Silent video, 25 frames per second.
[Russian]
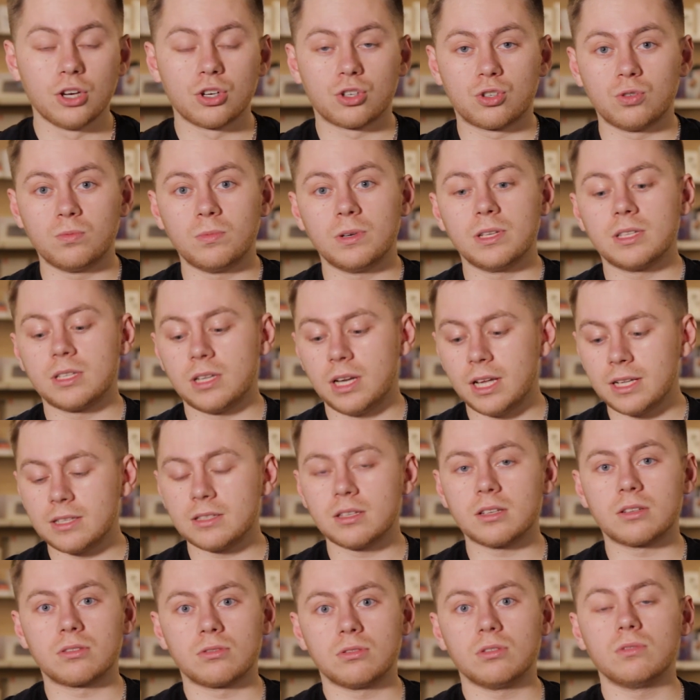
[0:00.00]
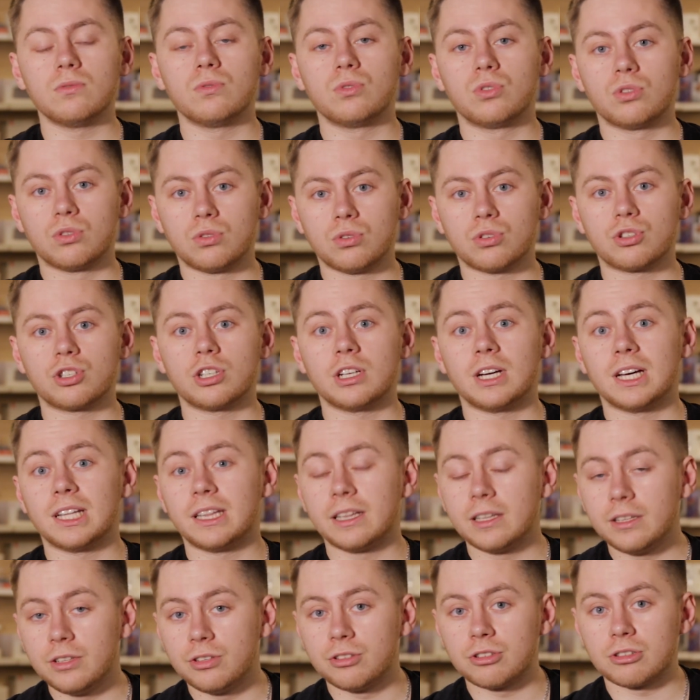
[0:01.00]
Шумоизоляция, к слову, тоже
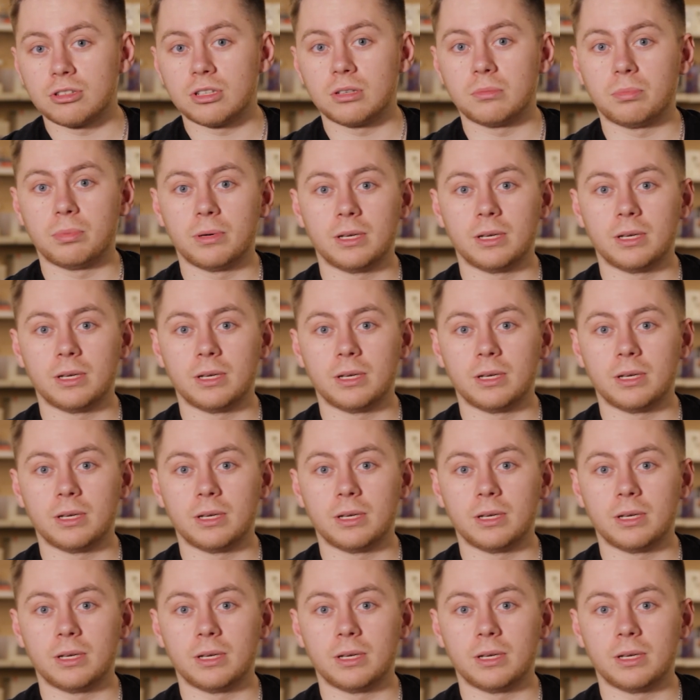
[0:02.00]
отличная,